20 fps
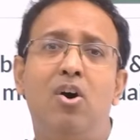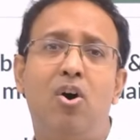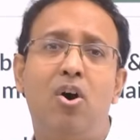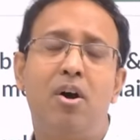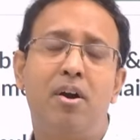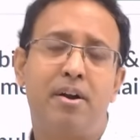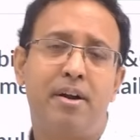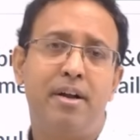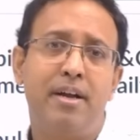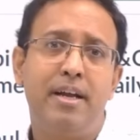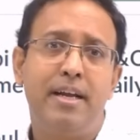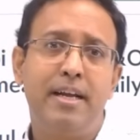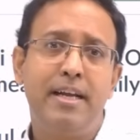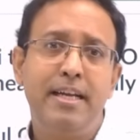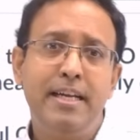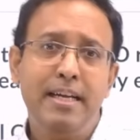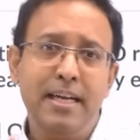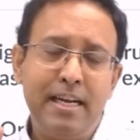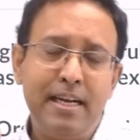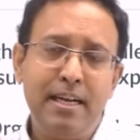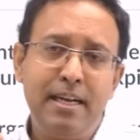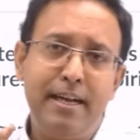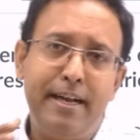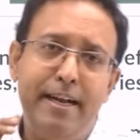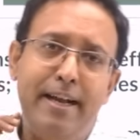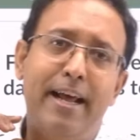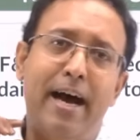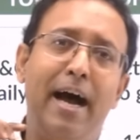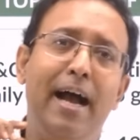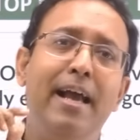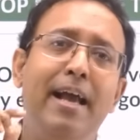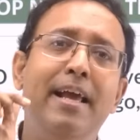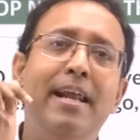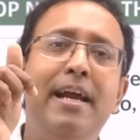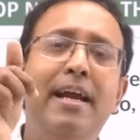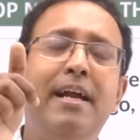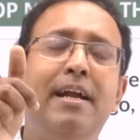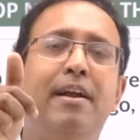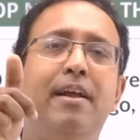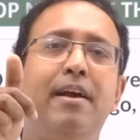और ये
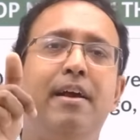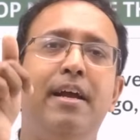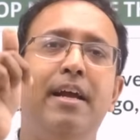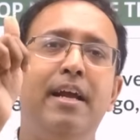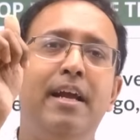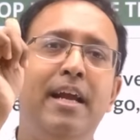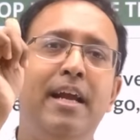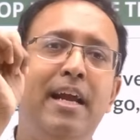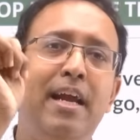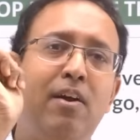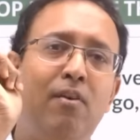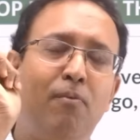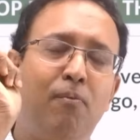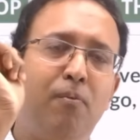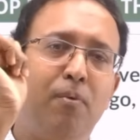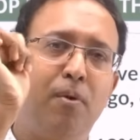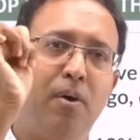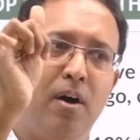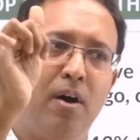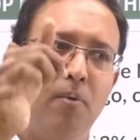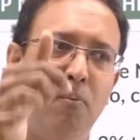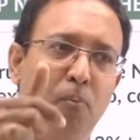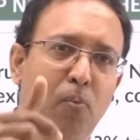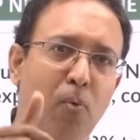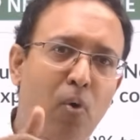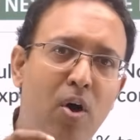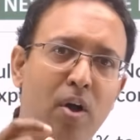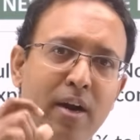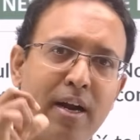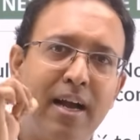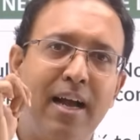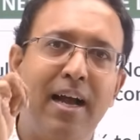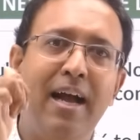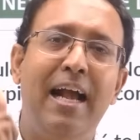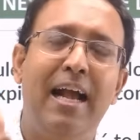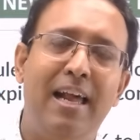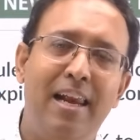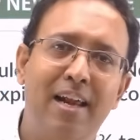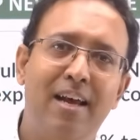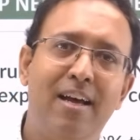डायरेक्ट एक वॉर का
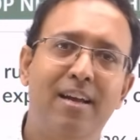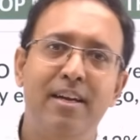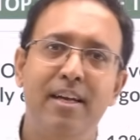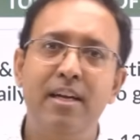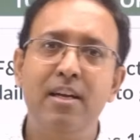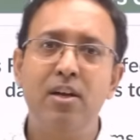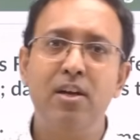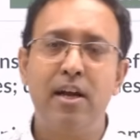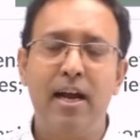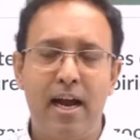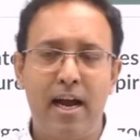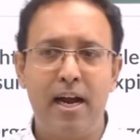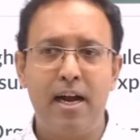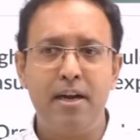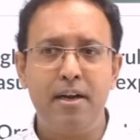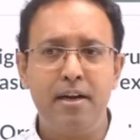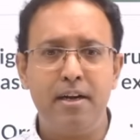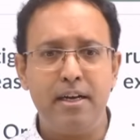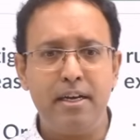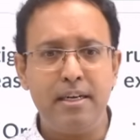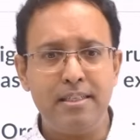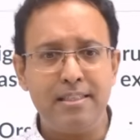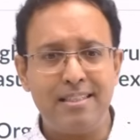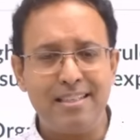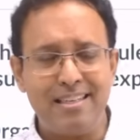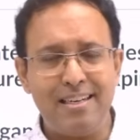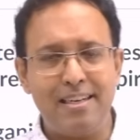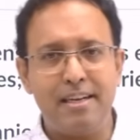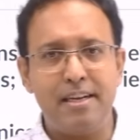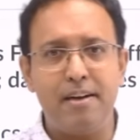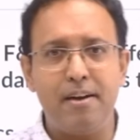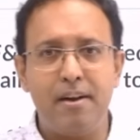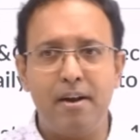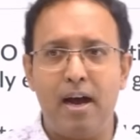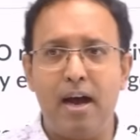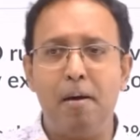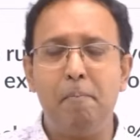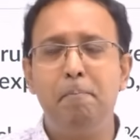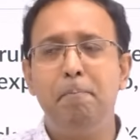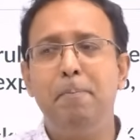ऐलान है एंड इट्स अ
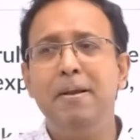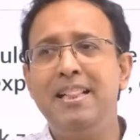अभी